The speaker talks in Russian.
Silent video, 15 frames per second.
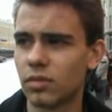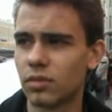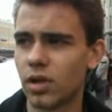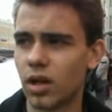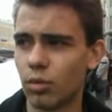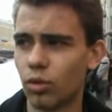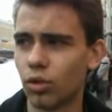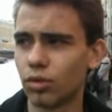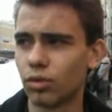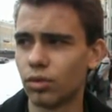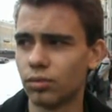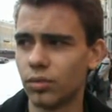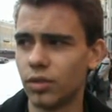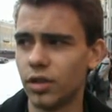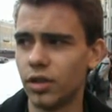
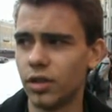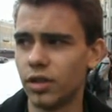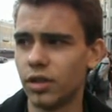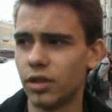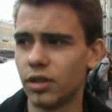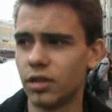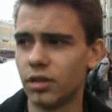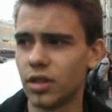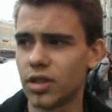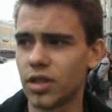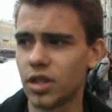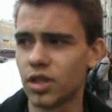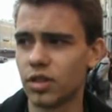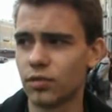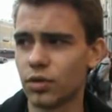работу и
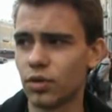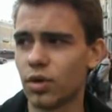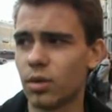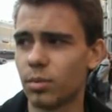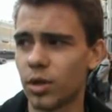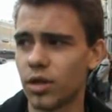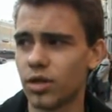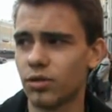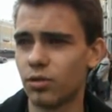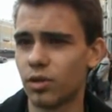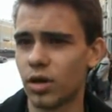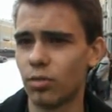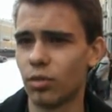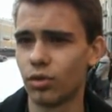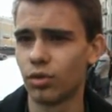достаточно высокооплачиваемую
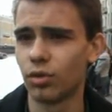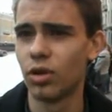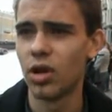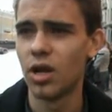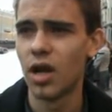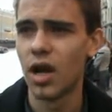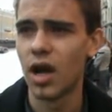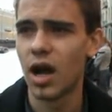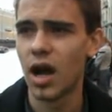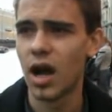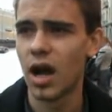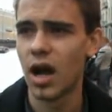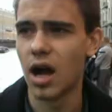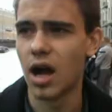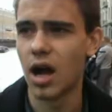работу.
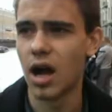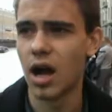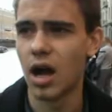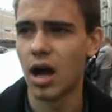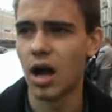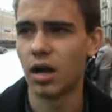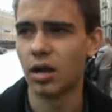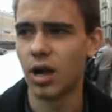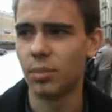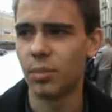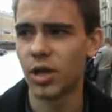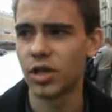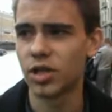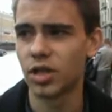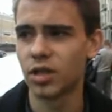А,
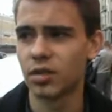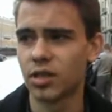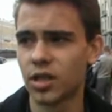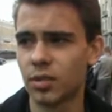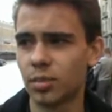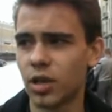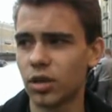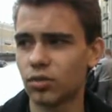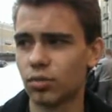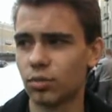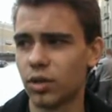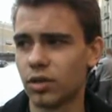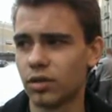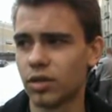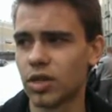опять же, зарплату
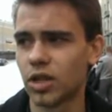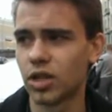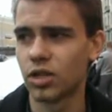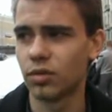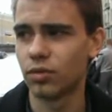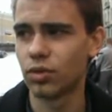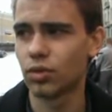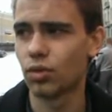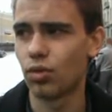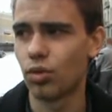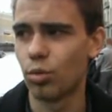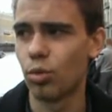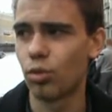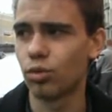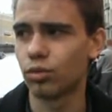мне достаточно
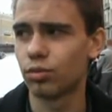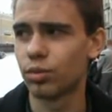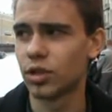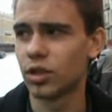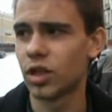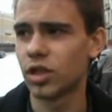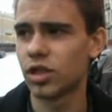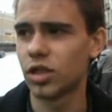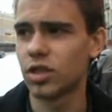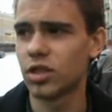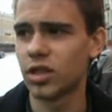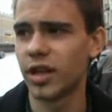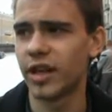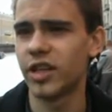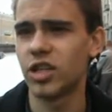высокую могут предложить
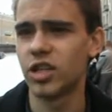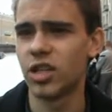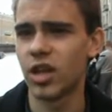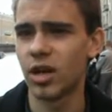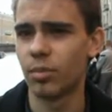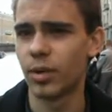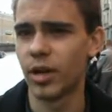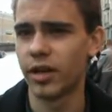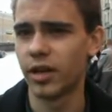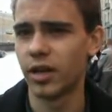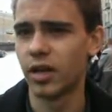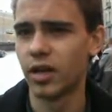заграничные компании.